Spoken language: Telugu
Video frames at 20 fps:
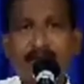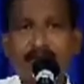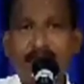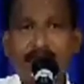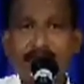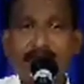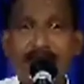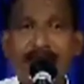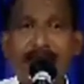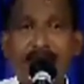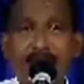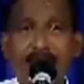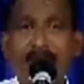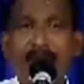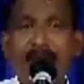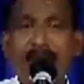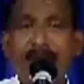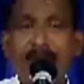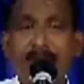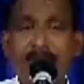ఎన్ని
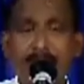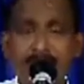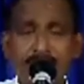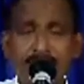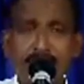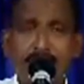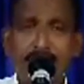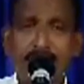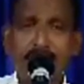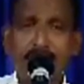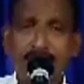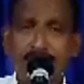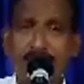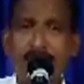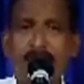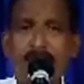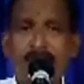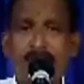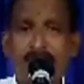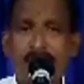విధాలుగా మన బ్రతుకుల్లో
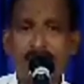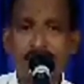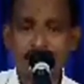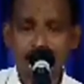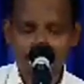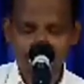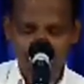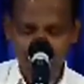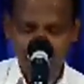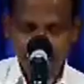కనబడుతున్నాయో